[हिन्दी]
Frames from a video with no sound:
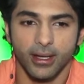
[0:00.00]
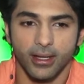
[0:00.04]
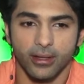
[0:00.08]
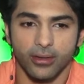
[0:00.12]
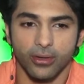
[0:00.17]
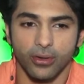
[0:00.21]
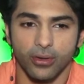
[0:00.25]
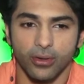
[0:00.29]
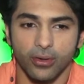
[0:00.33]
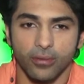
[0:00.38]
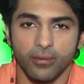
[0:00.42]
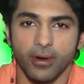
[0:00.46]

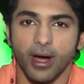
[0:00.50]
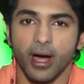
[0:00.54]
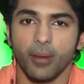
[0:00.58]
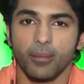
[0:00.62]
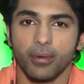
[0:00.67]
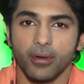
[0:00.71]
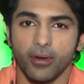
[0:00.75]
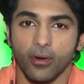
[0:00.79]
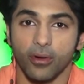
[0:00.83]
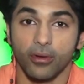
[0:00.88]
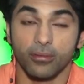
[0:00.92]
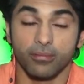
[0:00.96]
तो वहाँ
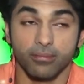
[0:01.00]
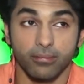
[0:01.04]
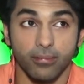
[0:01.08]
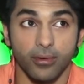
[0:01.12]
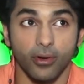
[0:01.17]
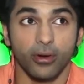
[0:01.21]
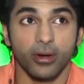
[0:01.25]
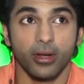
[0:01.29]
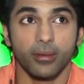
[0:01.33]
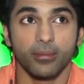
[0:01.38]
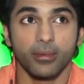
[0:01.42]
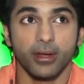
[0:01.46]
पे और
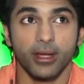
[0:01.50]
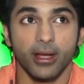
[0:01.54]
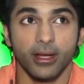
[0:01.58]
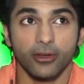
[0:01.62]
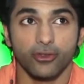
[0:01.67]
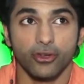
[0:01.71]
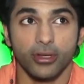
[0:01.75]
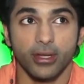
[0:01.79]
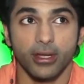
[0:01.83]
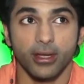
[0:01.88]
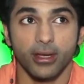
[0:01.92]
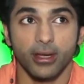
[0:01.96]
और हमने
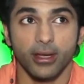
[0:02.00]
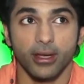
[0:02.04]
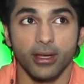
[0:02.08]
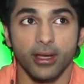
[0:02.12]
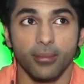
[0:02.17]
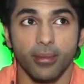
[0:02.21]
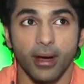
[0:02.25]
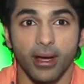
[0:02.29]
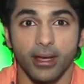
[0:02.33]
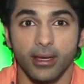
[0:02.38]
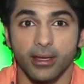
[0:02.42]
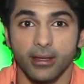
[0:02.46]
एक्चुअली
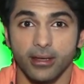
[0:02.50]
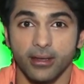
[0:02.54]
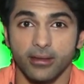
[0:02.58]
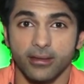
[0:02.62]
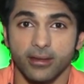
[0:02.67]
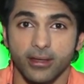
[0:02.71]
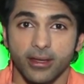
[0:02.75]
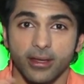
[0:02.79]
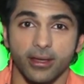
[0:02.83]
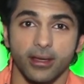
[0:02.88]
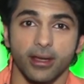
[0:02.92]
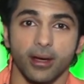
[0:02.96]
हिमालयस
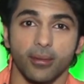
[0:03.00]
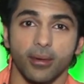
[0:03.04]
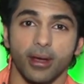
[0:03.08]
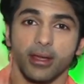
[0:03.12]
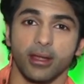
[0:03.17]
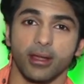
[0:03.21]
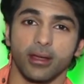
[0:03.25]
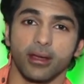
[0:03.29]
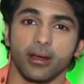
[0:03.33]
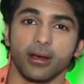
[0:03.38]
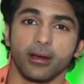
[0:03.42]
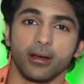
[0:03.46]
की
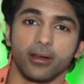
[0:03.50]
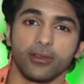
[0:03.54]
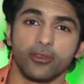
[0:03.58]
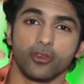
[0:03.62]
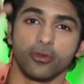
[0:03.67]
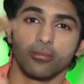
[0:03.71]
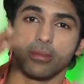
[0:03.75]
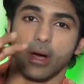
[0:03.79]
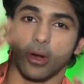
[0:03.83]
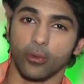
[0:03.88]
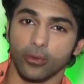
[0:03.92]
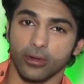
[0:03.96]
हमारे
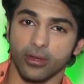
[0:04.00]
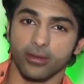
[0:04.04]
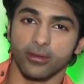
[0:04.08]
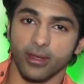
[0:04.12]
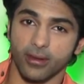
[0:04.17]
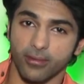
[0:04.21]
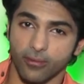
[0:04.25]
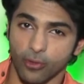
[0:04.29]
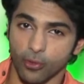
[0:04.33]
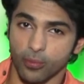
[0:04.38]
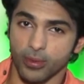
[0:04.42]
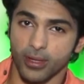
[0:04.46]
जो माउंटेंस
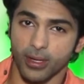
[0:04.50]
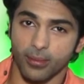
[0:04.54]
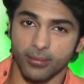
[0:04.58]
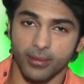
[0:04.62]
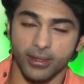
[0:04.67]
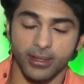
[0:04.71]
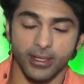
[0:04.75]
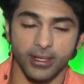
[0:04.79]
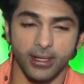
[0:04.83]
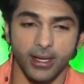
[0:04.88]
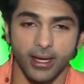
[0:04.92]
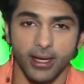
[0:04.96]
है वो भी
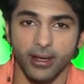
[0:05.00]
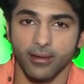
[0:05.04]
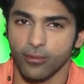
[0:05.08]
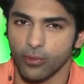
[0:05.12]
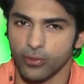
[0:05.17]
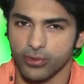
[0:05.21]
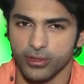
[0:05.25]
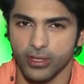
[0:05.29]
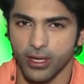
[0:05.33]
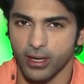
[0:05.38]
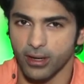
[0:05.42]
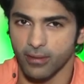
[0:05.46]
हमने दिखाया है
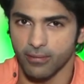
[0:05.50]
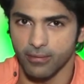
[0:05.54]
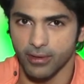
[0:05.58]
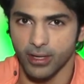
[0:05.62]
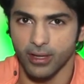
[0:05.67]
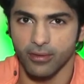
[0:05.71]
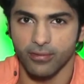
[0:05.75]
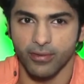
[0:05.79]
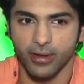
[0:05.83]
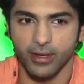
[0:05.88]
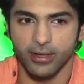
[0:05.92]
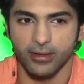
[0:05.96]
वो सारा
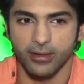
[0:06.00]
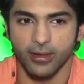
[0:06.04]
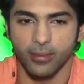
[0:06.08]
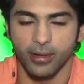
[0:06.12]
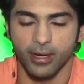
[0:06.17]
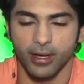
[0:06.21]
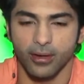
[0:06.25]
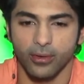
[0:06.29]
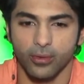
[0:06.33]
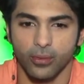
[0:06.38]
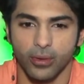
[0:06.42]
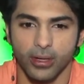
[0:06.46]
वी से
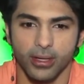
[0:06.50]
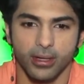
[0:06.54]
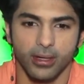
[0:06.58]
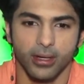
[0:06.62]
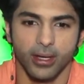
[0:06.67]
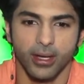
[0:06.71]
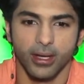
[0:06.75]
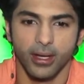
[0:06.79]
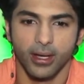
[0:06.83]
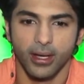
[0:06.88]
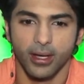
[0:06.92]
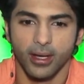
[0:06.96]
बना हुआ है
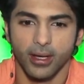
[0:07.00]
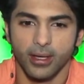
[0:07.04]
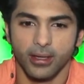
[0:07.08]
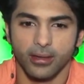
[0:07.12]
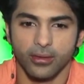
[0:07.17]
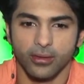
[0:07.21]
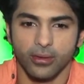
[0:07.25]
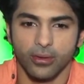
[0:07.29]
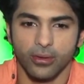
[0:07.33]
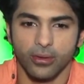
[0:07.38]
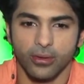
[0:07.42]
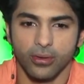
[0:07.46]

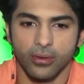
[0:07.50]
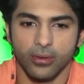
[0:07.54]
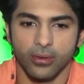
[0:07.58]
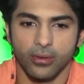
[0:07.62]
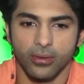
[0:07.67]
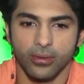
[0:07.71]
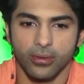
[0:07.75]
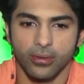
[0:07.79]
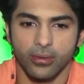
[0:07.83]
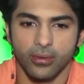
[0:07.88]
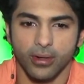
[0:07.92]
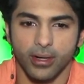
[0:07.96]
तो
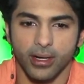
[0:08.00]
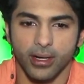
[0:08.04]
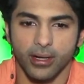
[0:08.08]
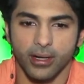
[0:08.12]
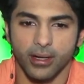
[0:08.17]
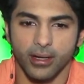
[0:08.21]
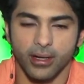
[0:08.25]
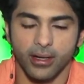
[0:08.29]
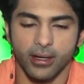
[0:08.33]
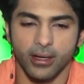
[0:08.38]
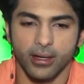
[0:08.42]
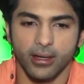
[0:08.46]

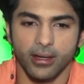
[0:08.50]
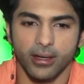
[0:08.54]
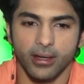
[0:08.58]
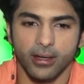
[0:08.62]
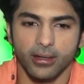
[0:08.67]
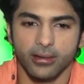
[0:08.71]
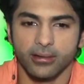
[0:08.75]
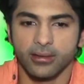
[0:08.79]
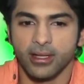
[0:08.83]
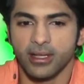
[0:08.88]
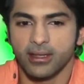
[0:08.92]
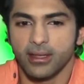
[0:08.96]

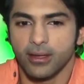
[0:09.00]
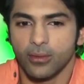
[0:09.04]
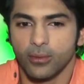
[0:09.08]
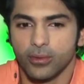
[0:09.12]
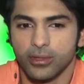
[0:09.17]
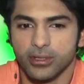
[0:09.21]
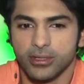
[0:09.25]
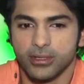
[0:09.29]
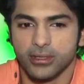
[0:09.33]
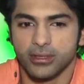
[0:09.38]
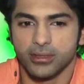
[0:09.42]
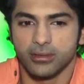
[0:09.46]
नथिंग
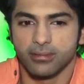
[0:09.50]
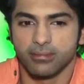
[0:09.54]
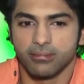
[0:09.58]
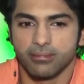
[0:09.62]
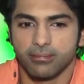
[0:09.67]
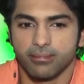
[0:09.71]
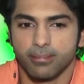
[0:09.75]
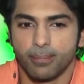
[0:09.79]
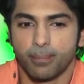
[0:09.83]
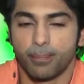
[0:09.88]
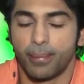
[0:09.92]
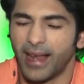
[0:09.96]
वॉज
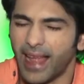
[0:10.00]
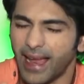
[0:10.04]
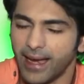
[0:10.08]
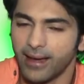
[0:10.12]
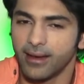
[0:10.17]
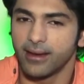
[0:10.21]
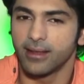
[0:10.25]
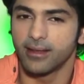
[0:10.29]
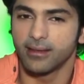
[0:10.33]
प्लान